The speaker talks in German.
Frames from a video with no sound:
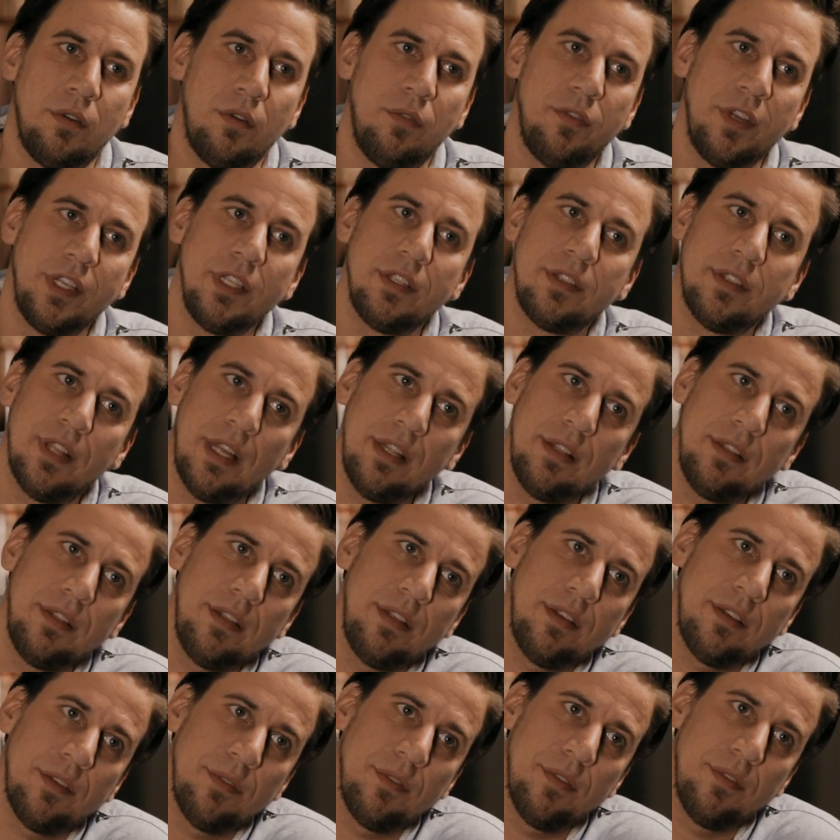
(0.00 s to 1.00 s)
Und wenn ich dann
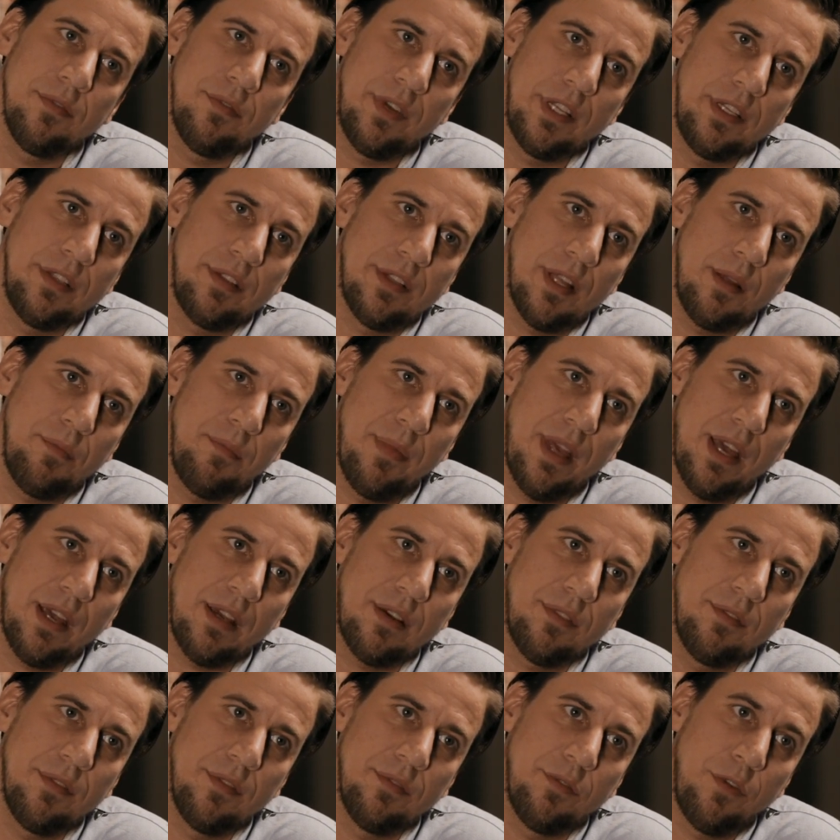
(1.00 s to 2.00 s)
nicht, wenn ich dann
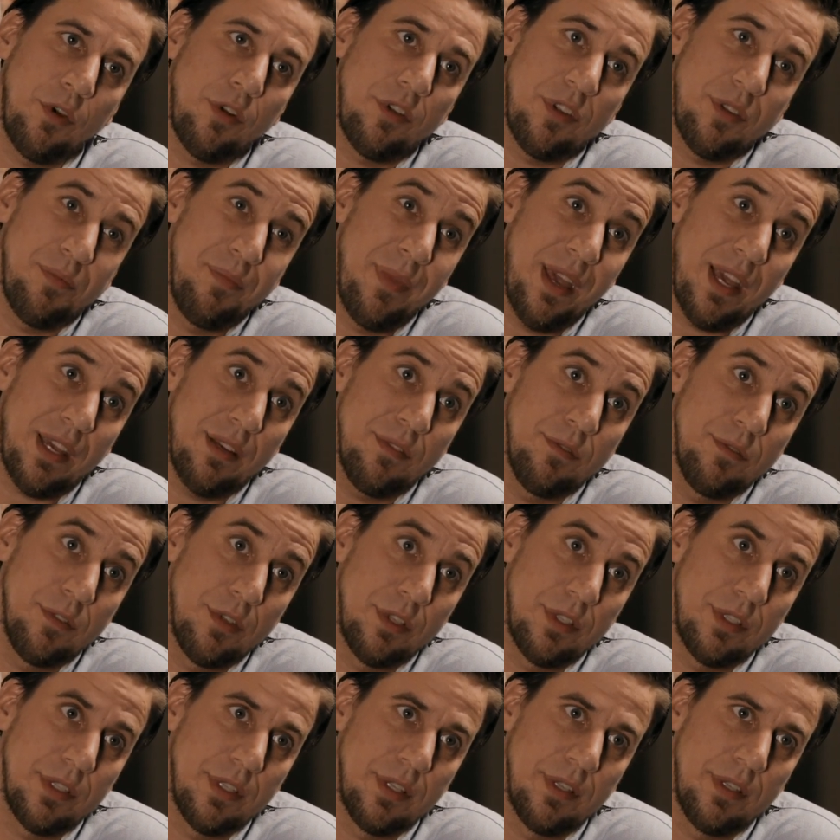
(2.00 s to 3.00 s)
merken, wirklich merken
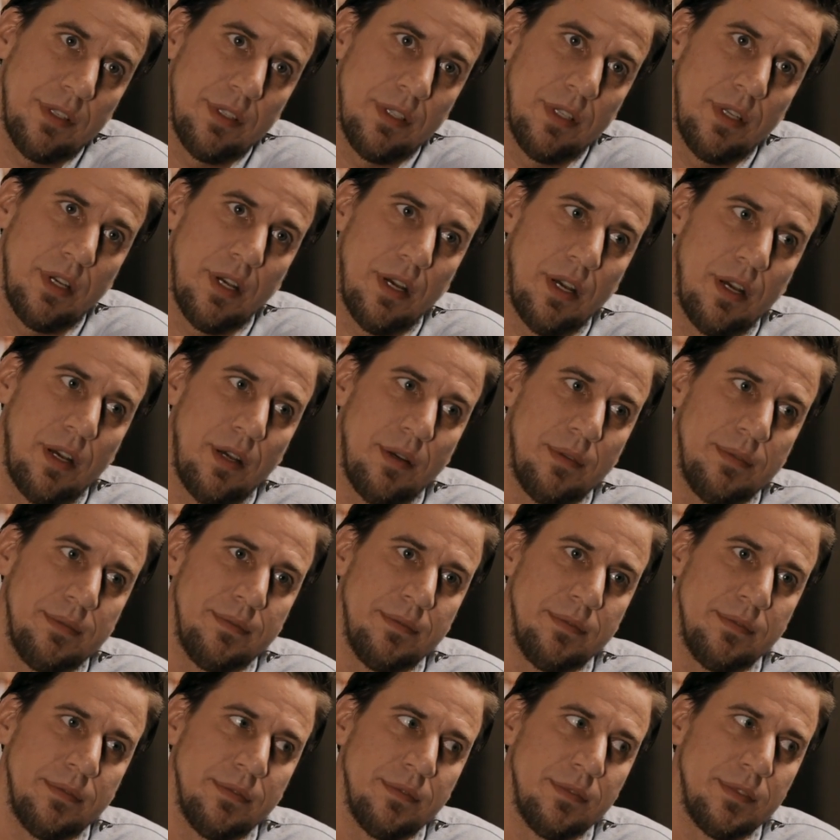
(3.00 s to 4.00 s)
würde,
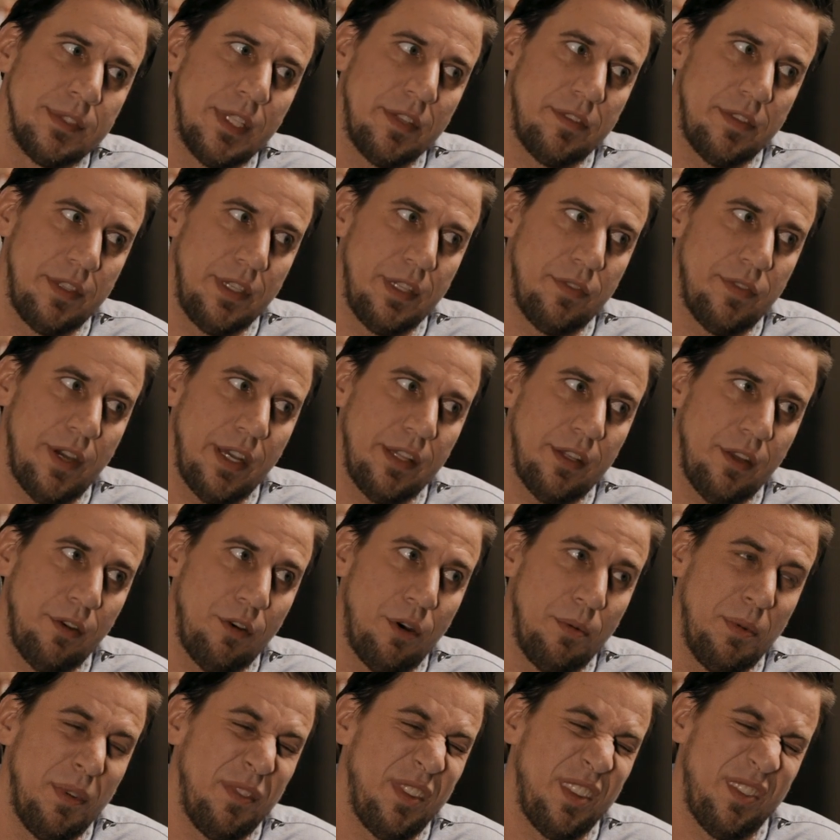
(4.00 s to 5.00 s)
ähm, dass ich nicht
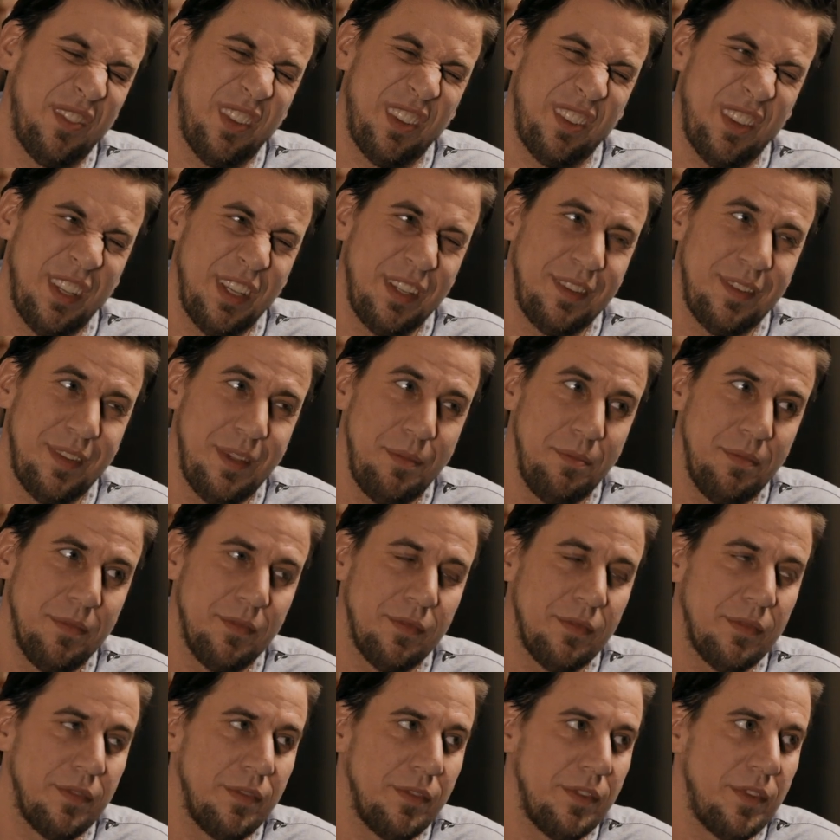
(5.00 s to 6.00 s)
weiterkomme, was wahrscheinlich
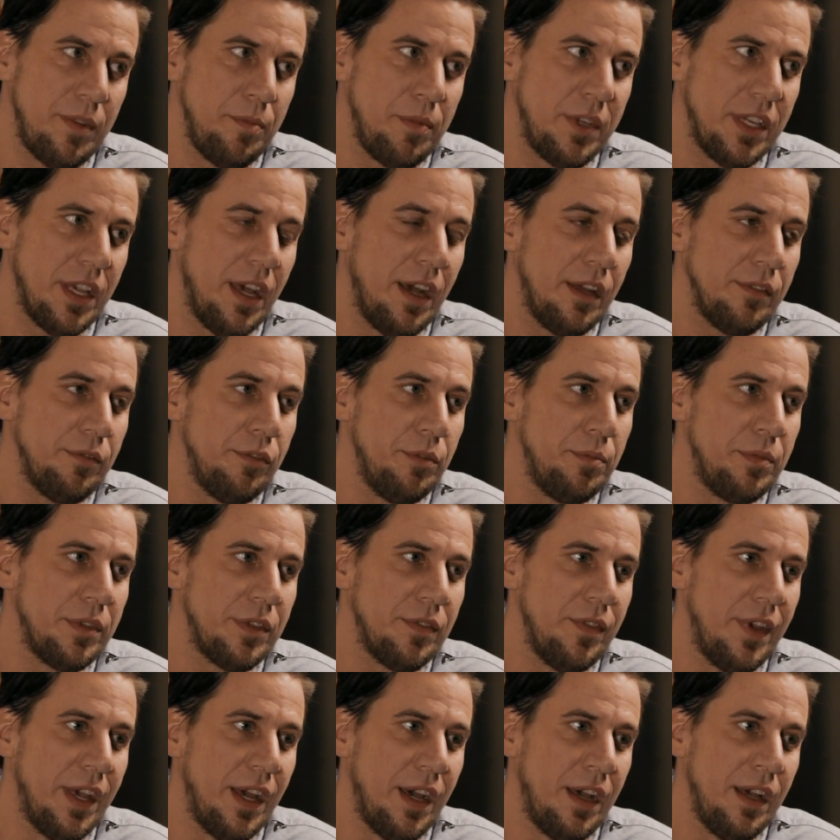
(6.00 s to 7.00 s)
ziemlich, ziemlich hart für
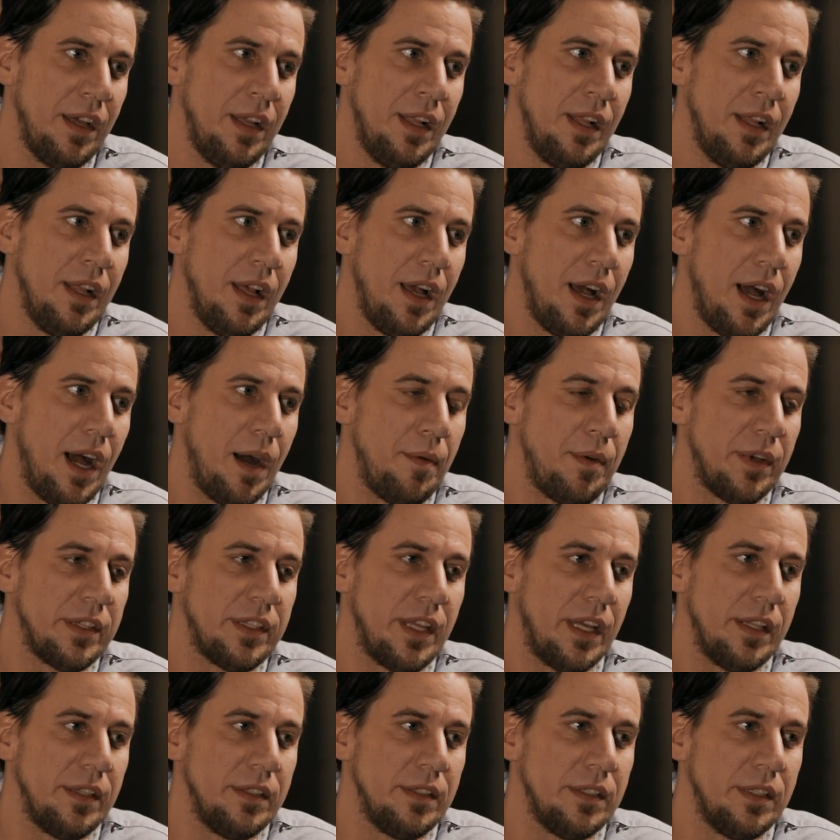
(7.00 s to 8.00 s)
mich wäre, aber
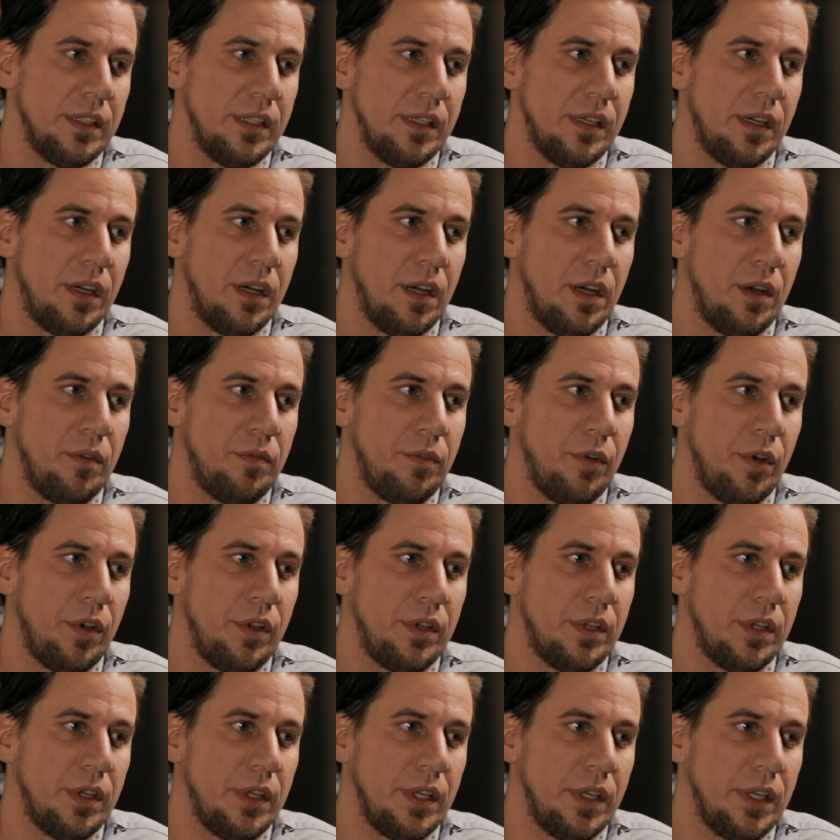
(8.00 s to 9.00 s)
dann äh,
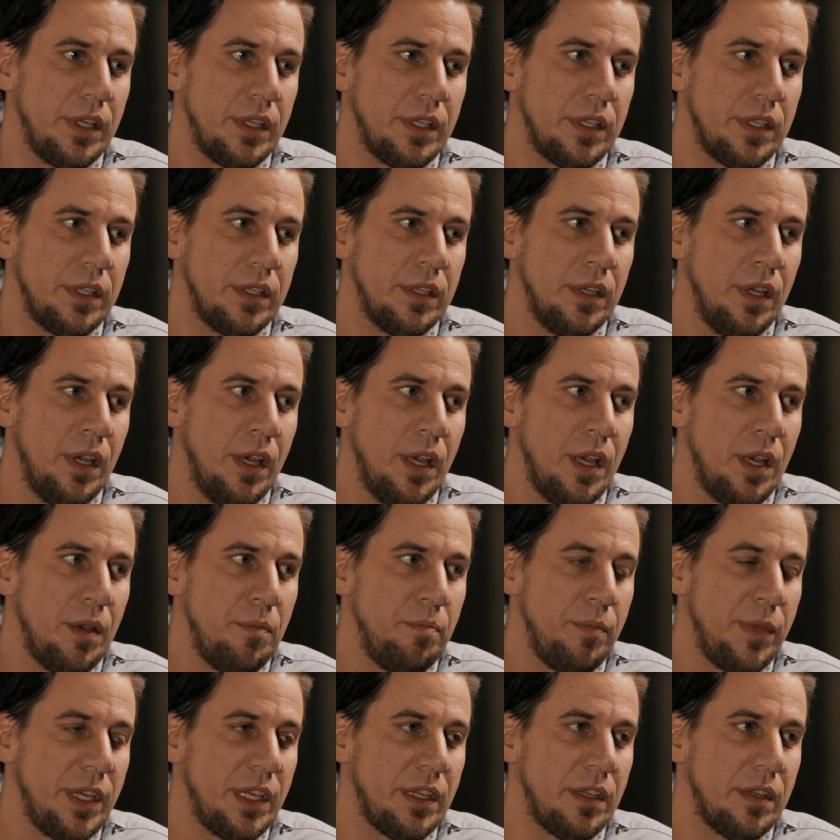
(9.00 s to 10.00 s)
würde ich
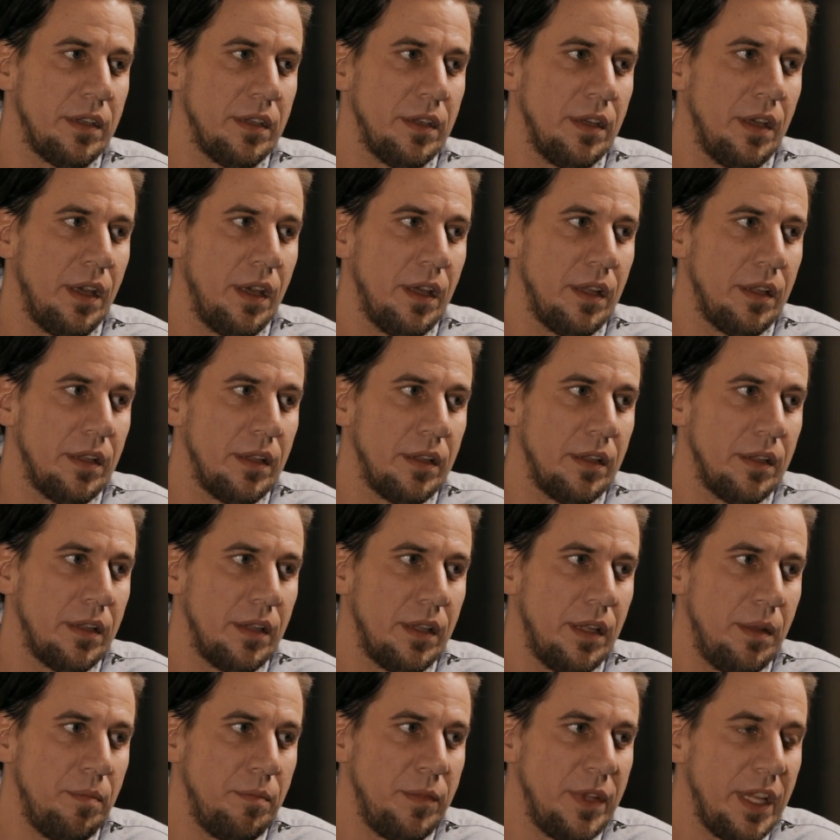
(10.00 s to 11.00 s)
mich
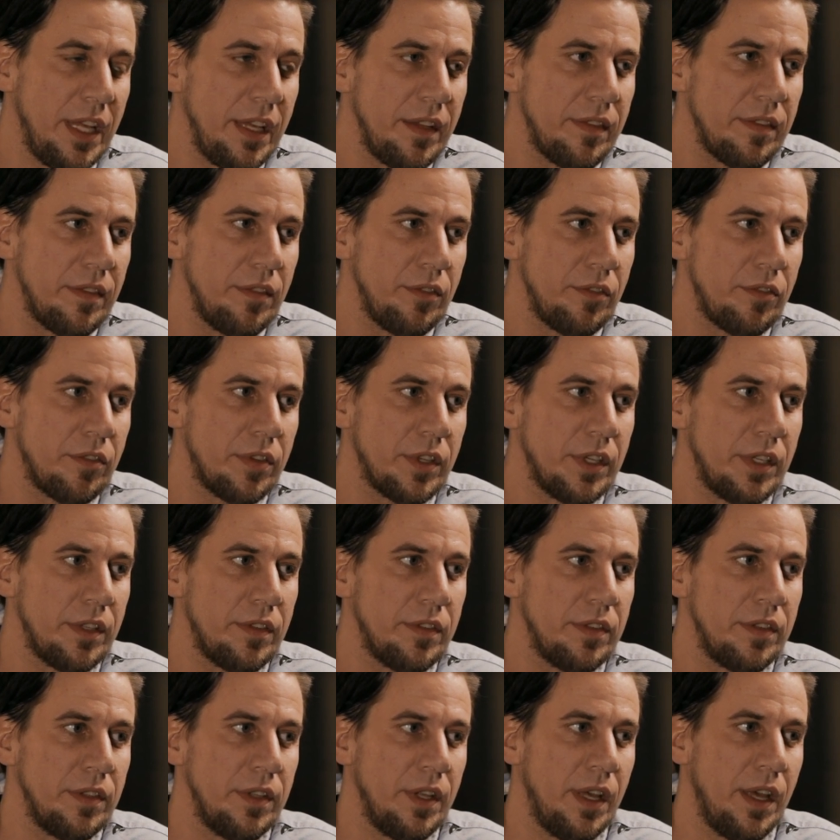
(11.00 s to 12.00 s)
im nächsten
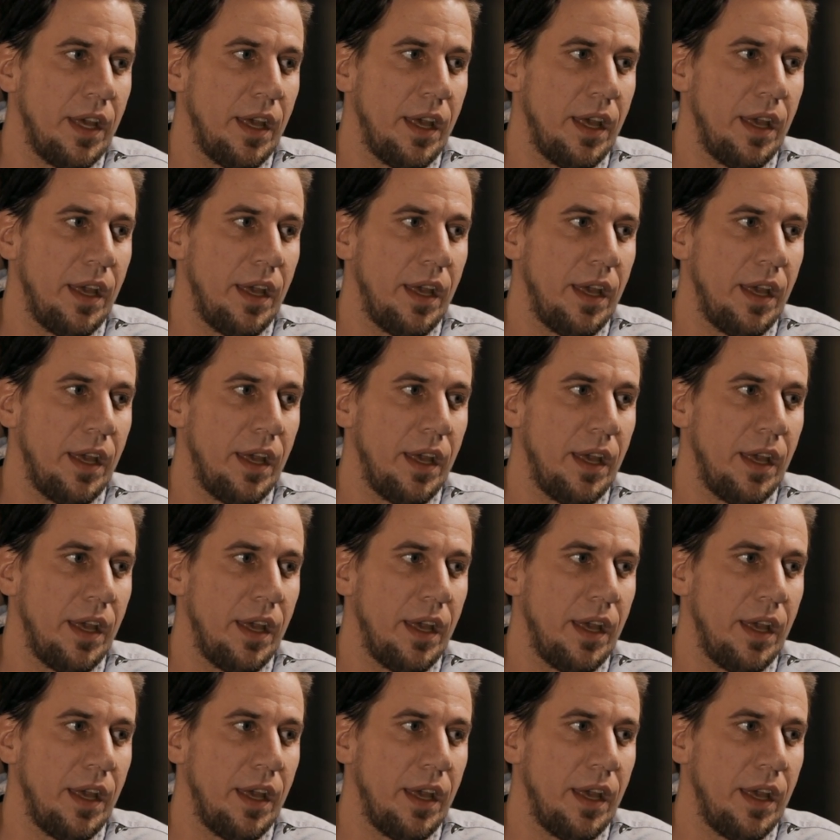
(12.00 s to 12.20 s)
Schritt